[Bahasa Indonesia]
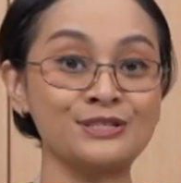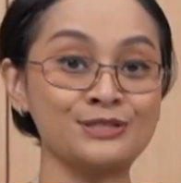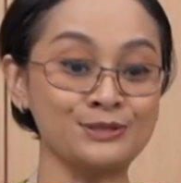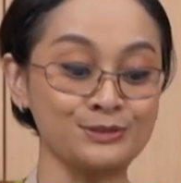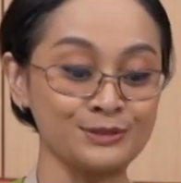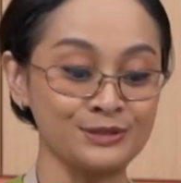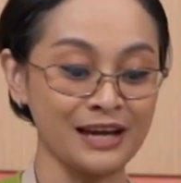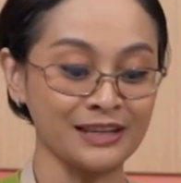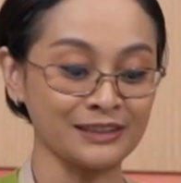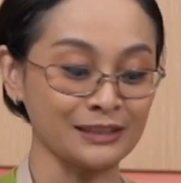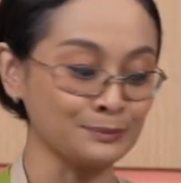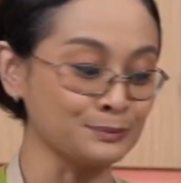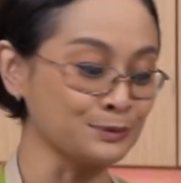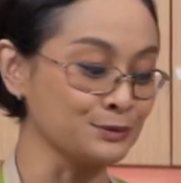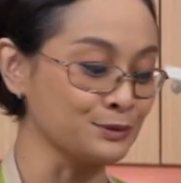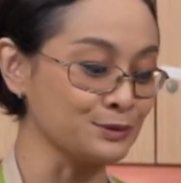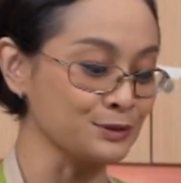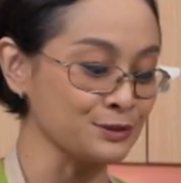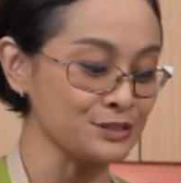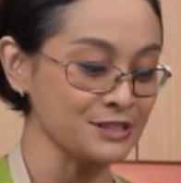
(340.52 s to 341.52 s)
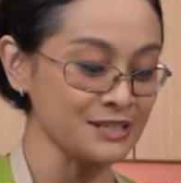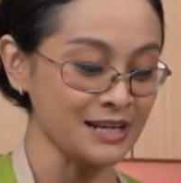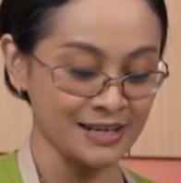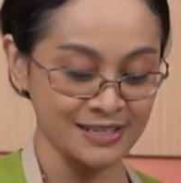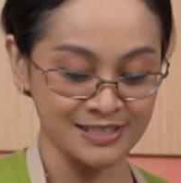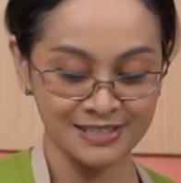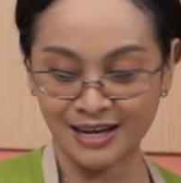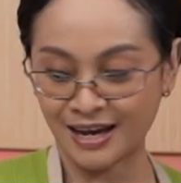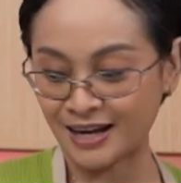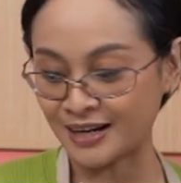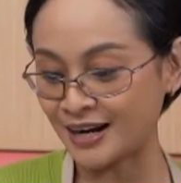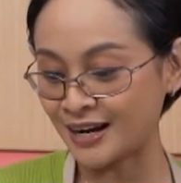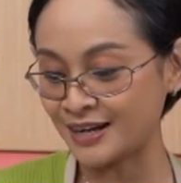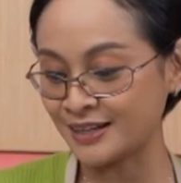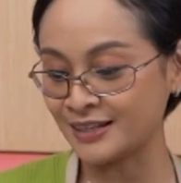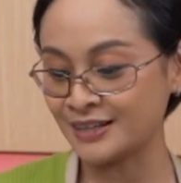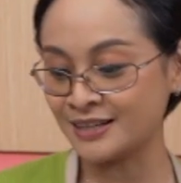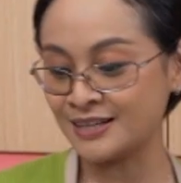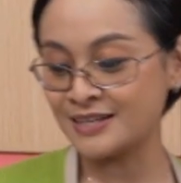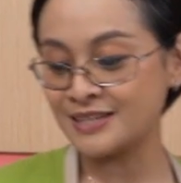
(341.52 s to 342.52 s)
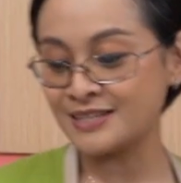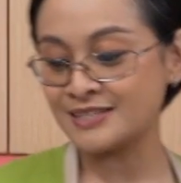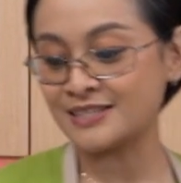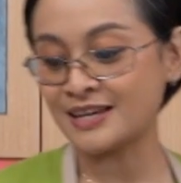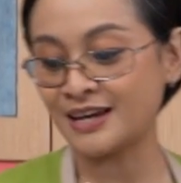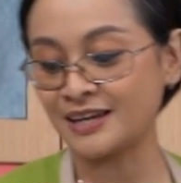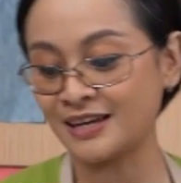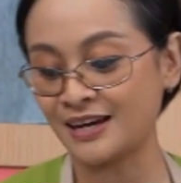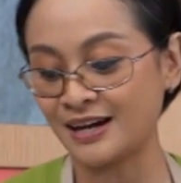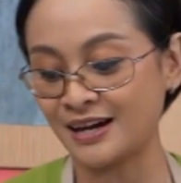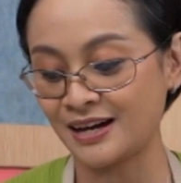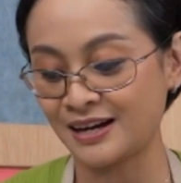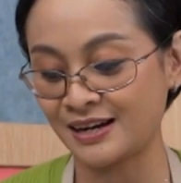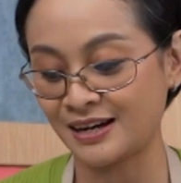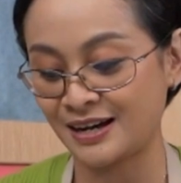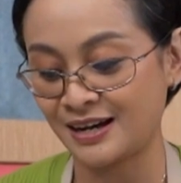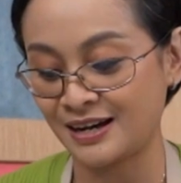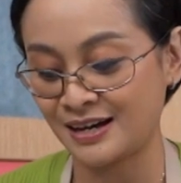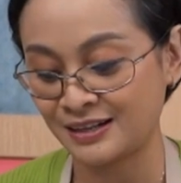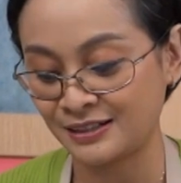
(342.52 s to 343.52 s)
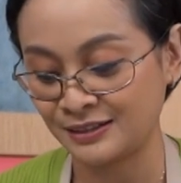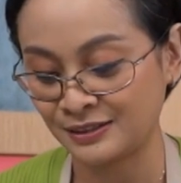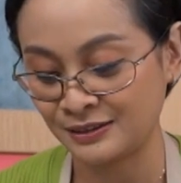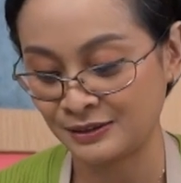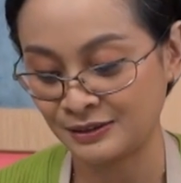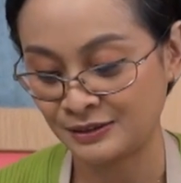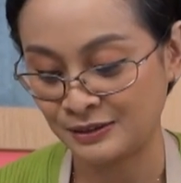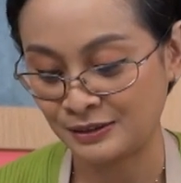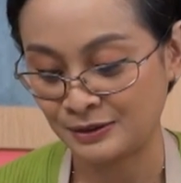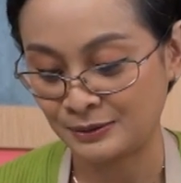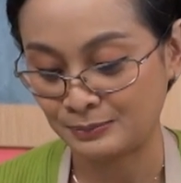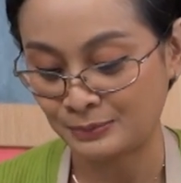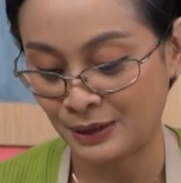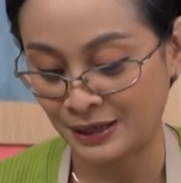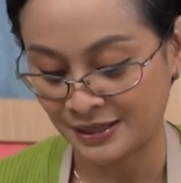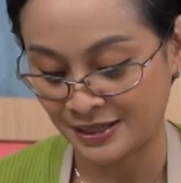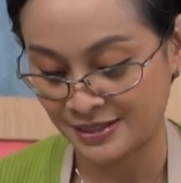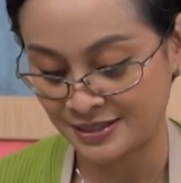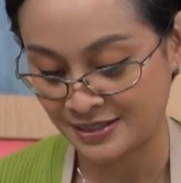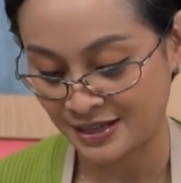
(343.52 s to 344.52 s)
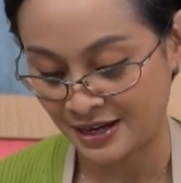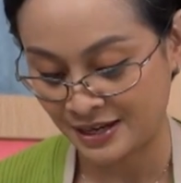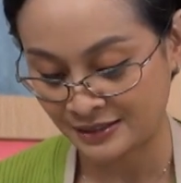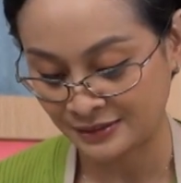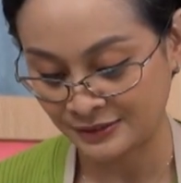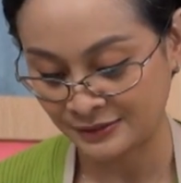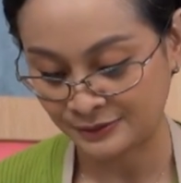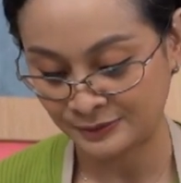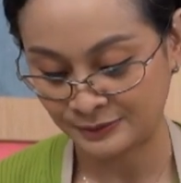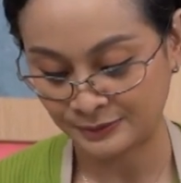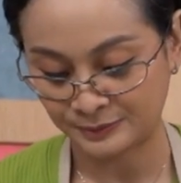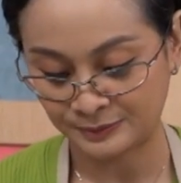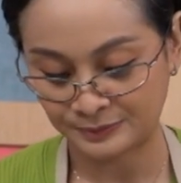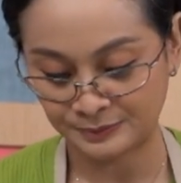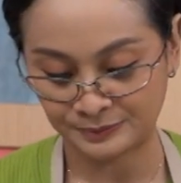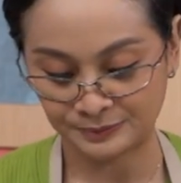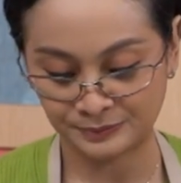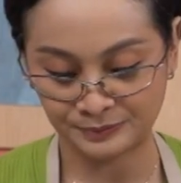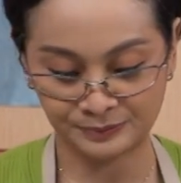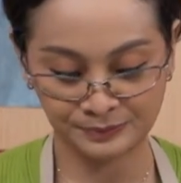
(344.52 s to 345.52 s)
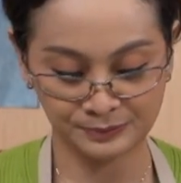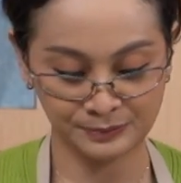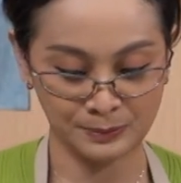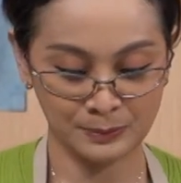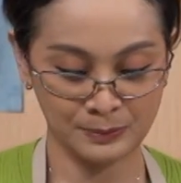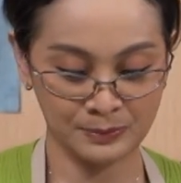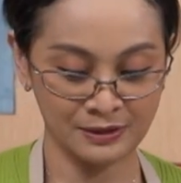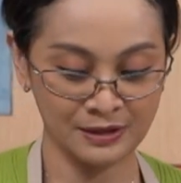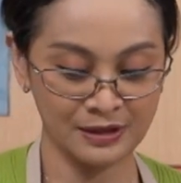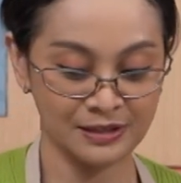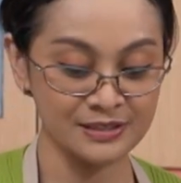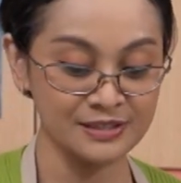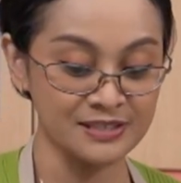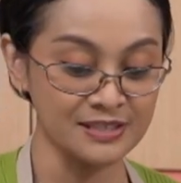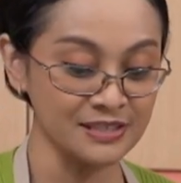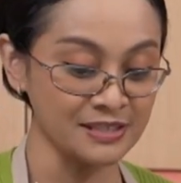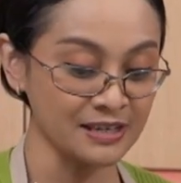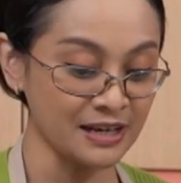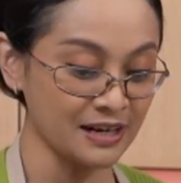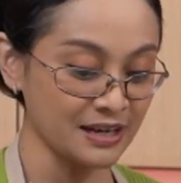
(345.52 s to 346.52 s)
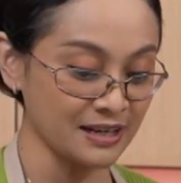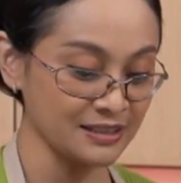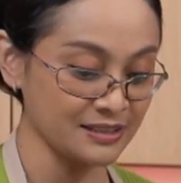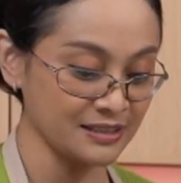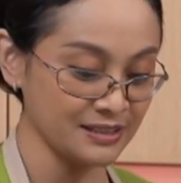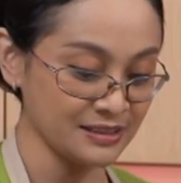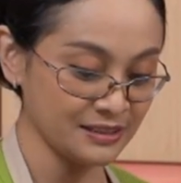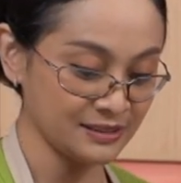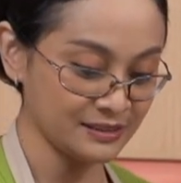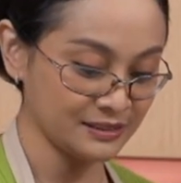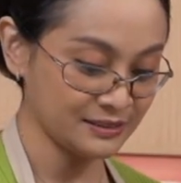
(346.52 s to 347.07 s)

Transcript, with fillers: sudah terbungkus dan sekarang saya akan panaskan jinya lagi.